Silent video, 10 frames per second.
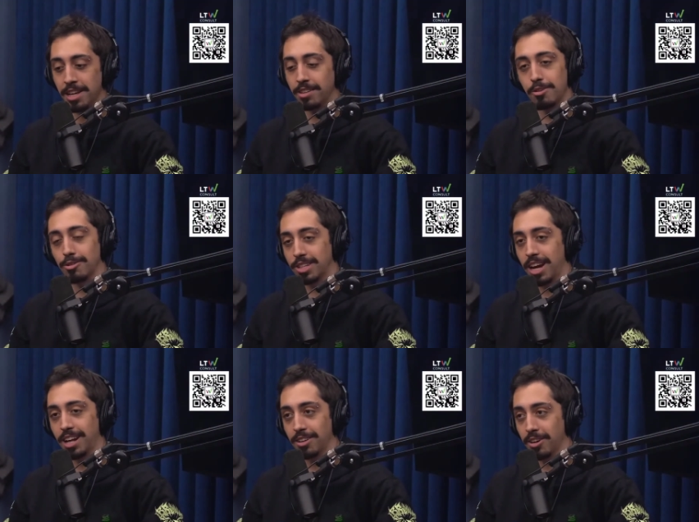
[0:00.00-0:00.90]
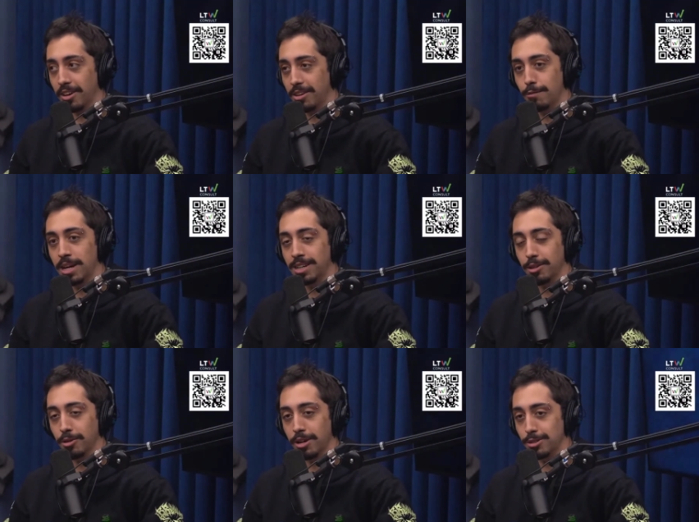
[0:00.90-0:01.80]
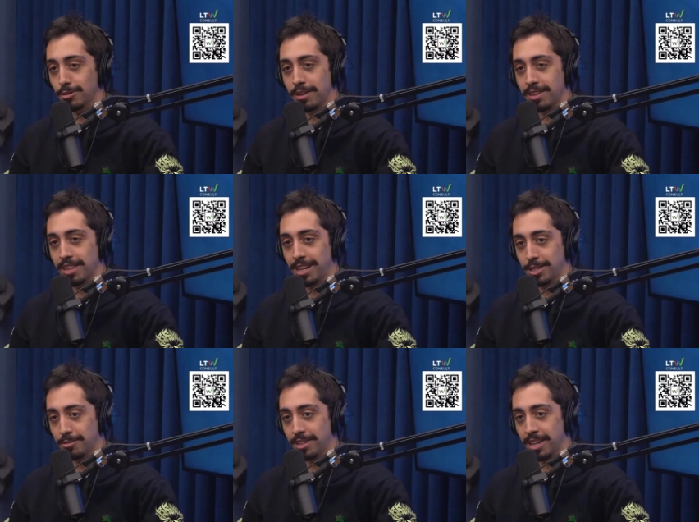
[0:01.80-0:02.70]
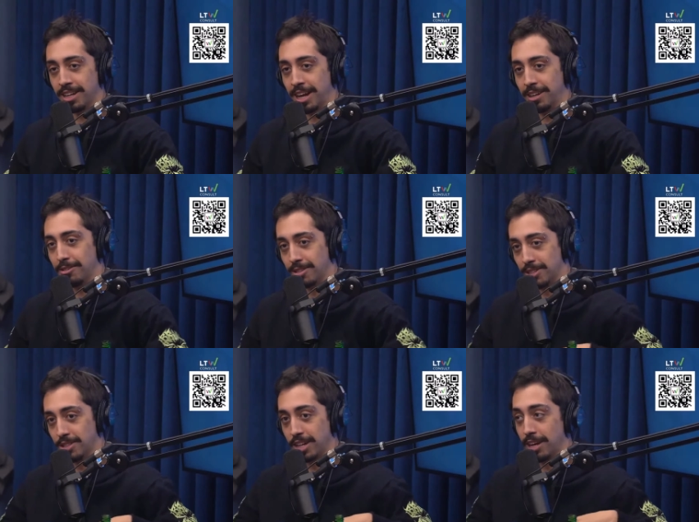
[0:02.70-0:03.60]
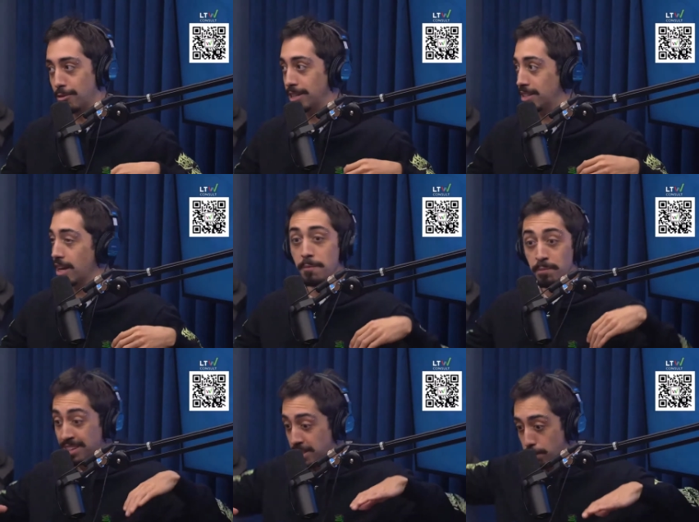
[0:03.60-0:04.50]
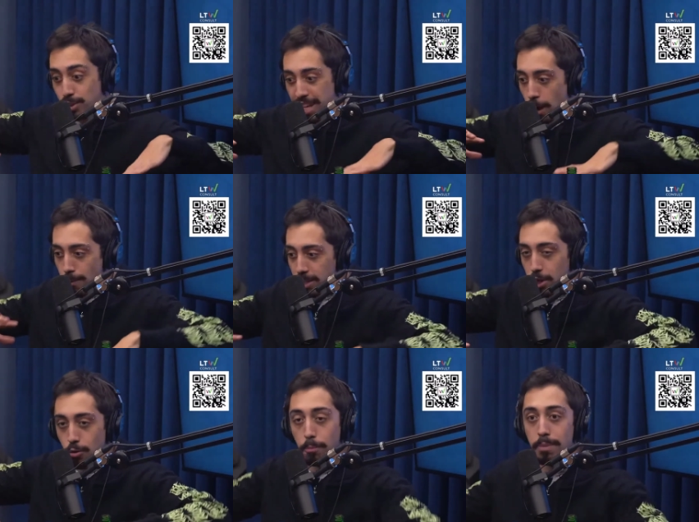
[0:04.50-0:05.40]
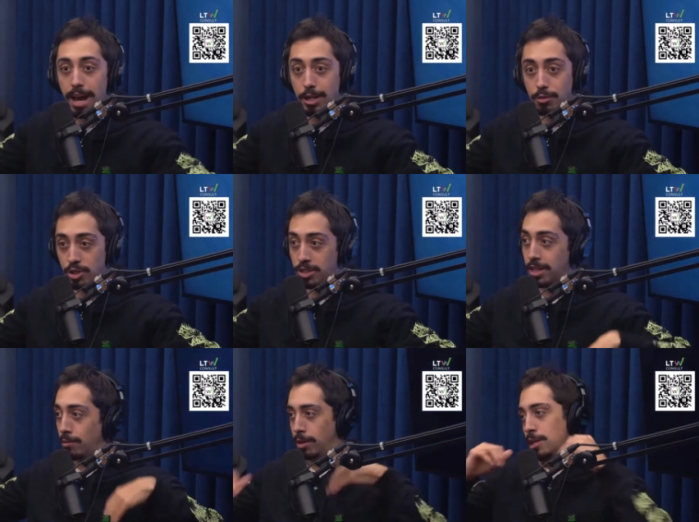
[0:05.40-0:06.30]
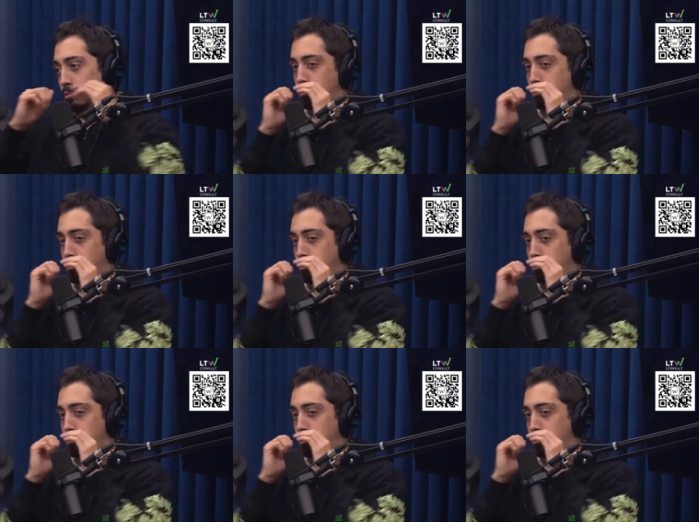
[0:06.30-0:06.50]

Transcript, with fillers: que tem os caras do Libertadores, do Fantástico, tá ligado? Quando você chega lá, começa. Sim. Tipo, você realmente chegou no México, você chega lá, mano.